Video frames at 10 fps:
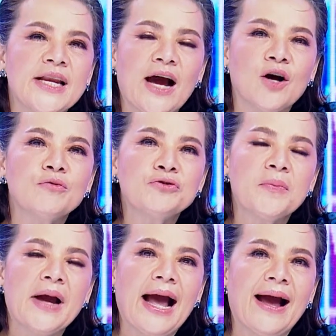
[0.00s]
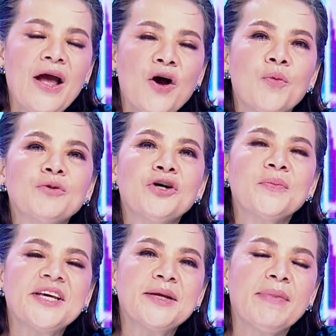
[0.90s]
แหละคุณผู้ชมค่ะคุณผู้ชม
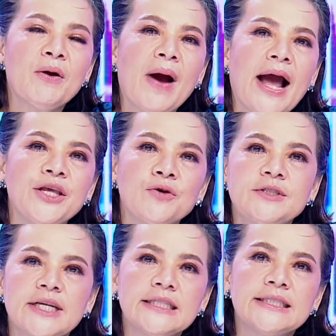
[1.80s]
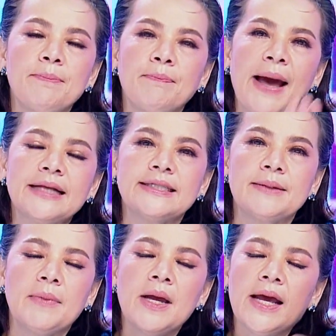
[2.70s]
คิดไหมว่าอายุ 70 80
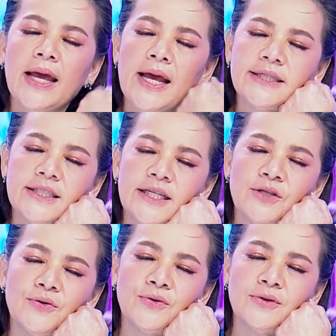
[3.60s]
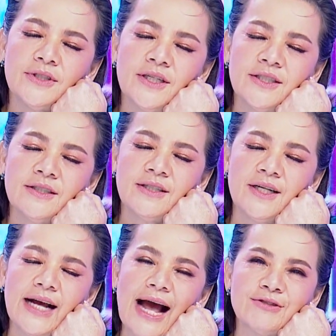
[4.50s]
เอ๊ะฉันจะอยู่ถึงถึง
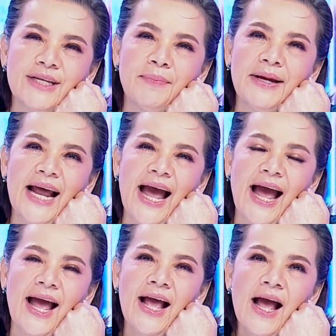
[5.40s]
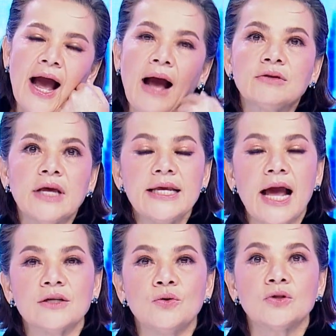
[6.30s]
90ไหมนะอ้าวถ้าอยา
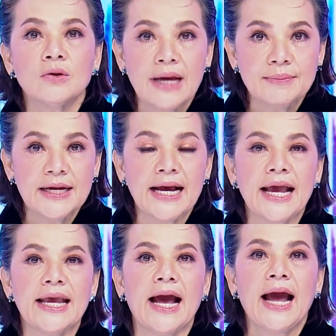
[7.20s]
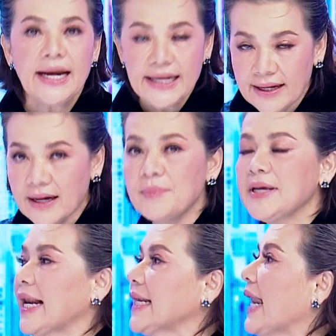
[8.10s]
กอยู่ต้องทำยังไงอ่ะอันหนิงก็มี
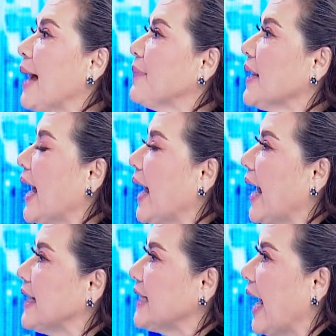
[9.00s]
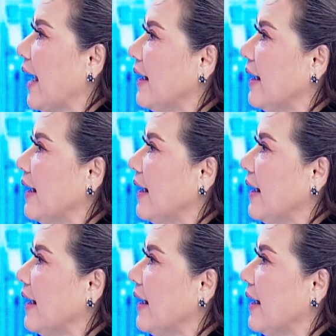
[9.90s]
เคล็ดลับนะคะอาจ๋า